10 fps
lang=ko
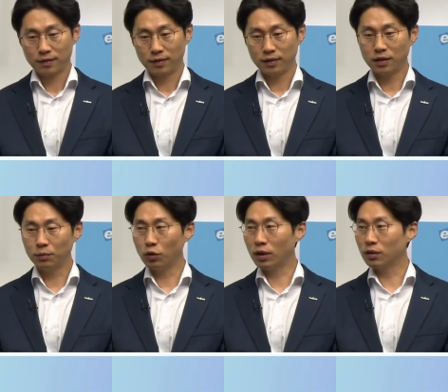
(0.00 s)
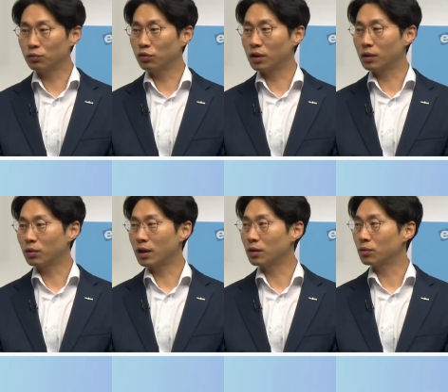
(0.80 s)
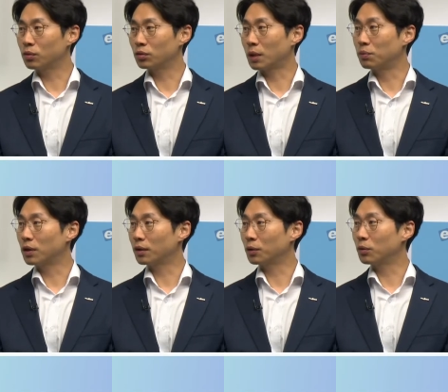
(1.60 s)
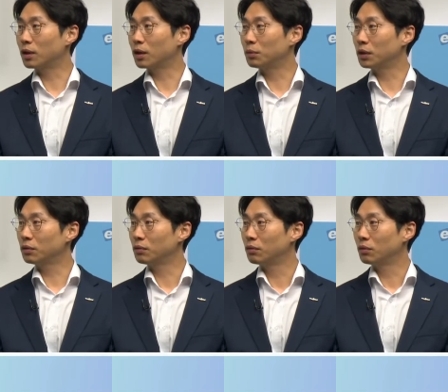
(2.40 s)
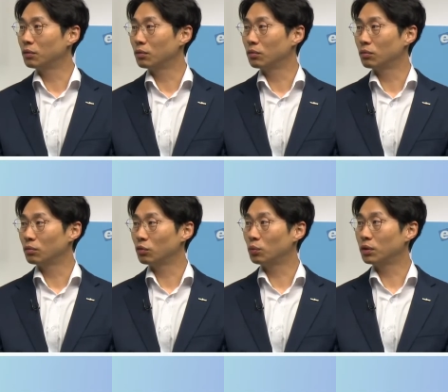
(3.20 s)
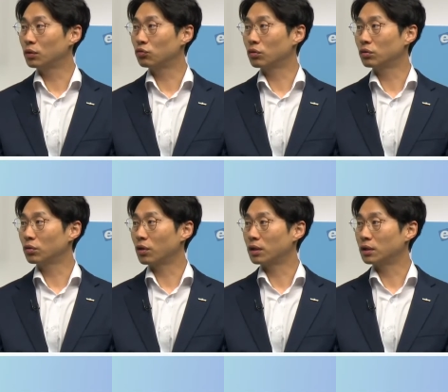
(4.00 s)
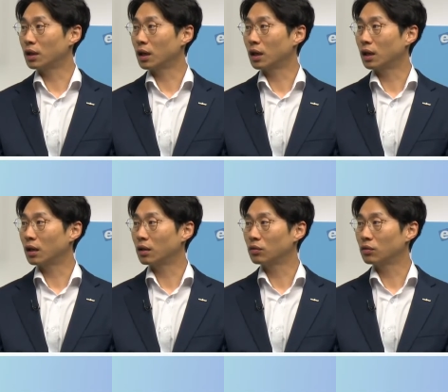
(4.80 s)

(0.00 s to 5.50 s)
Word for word: 임금이 올라가서 물가가 올라가고 제품 가격이 올라가면 음. 소비가 줄어들 거 아니냐. 음.